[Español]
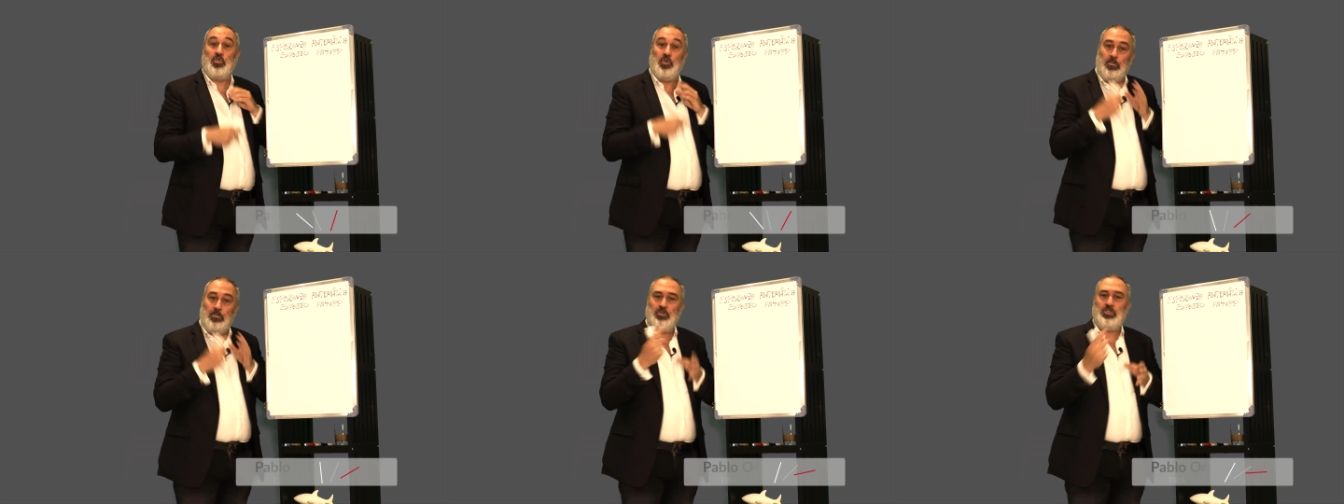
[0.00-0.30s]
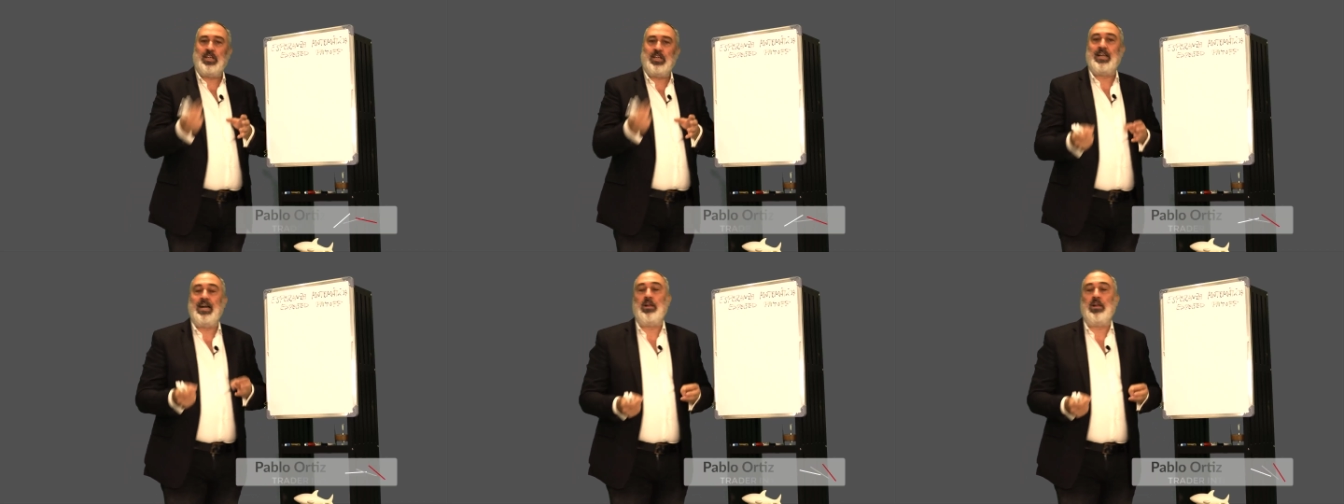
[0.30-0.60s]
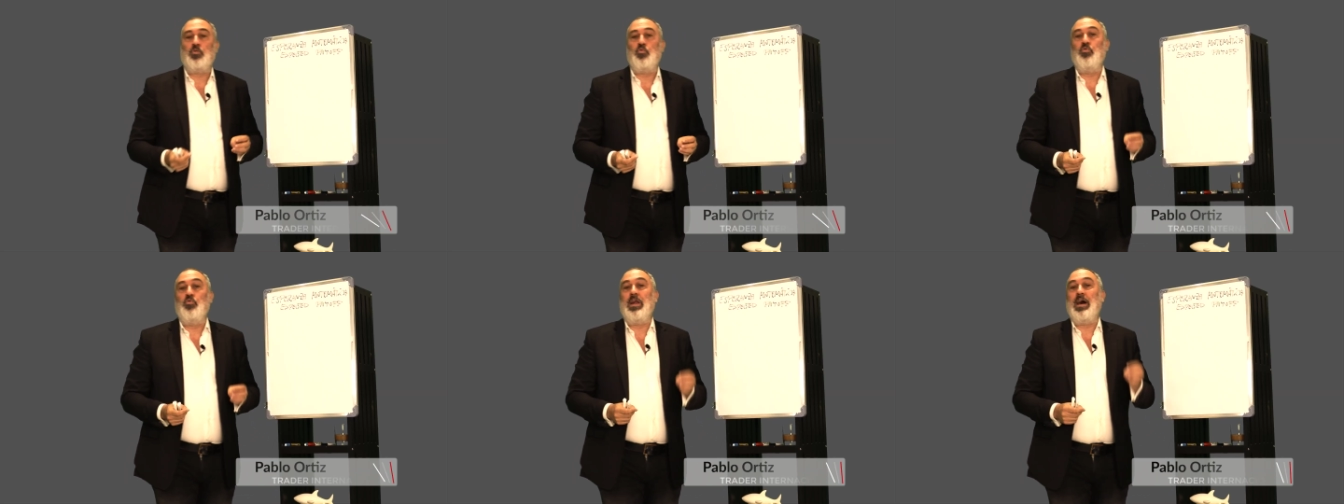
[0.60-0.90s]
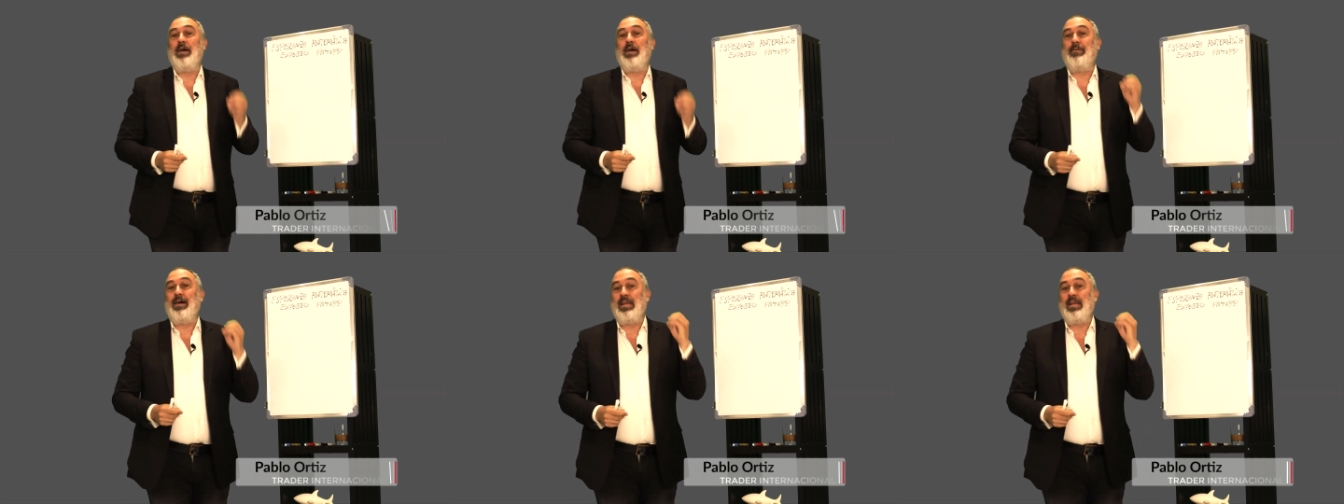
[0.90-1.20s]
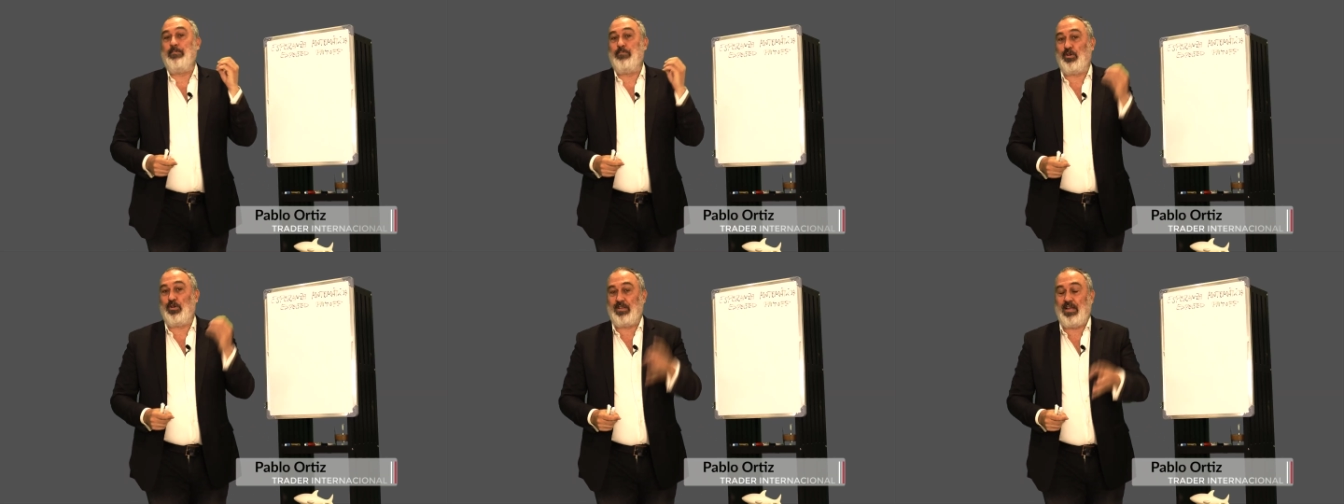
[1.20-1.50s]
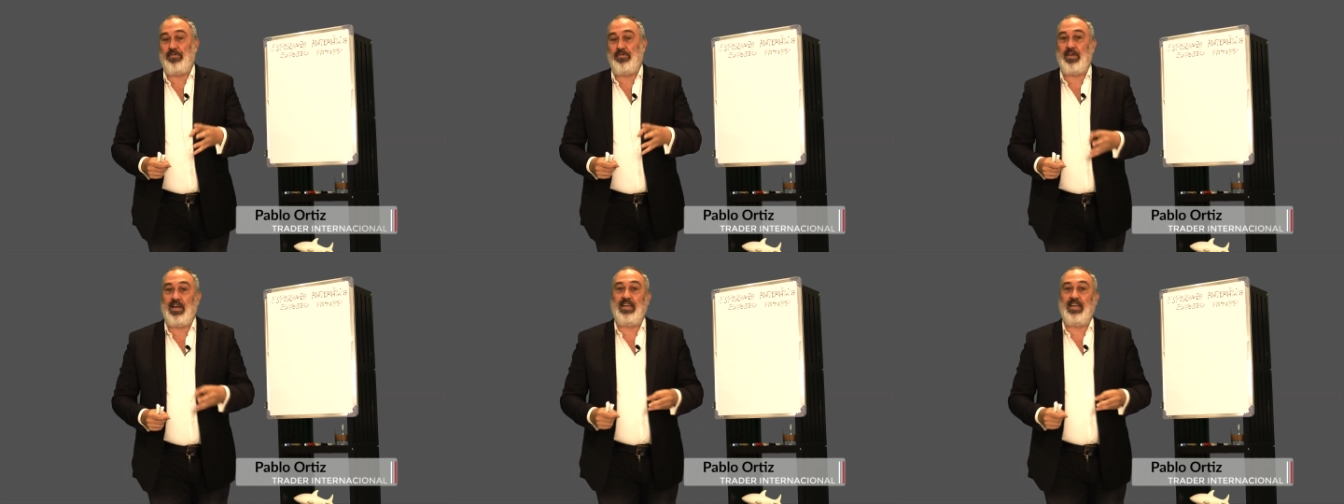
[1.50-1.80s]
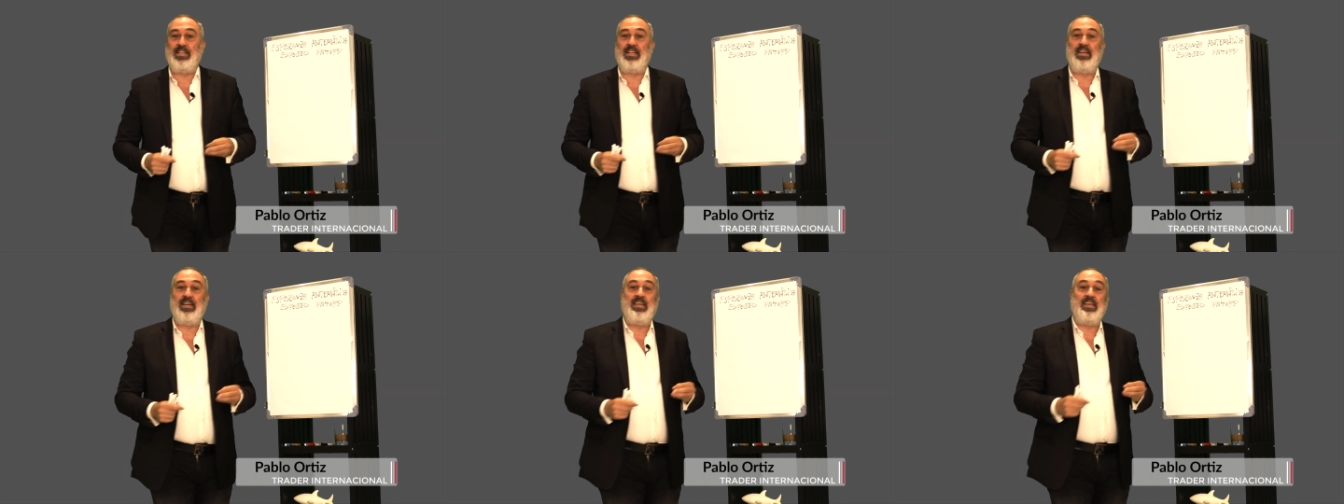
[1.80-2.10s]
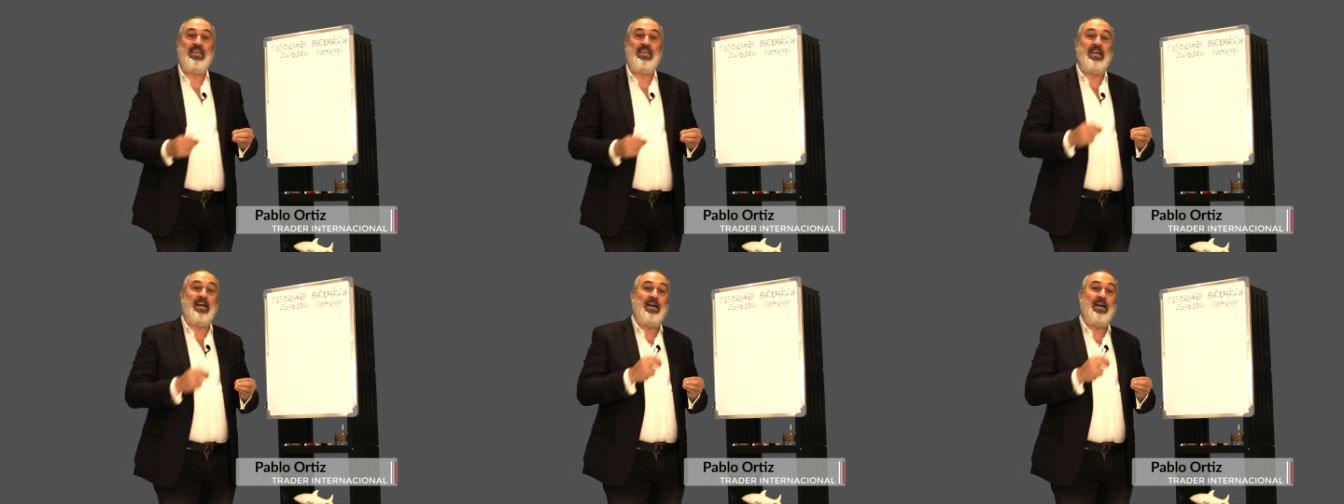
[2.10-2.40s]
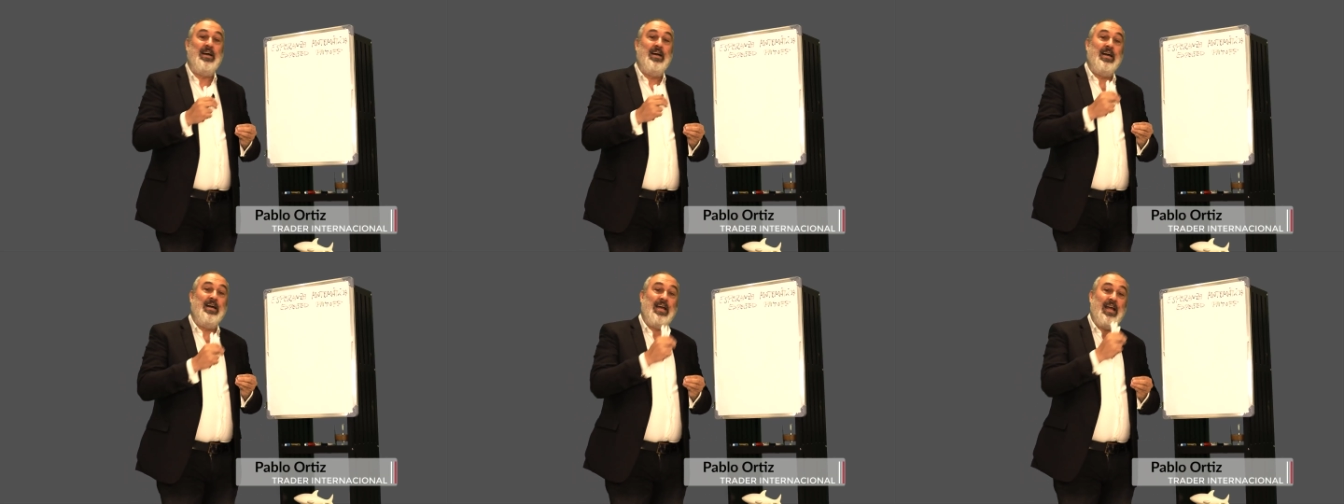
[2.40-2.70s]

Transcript: cómo se calculaba, la importancia que tenía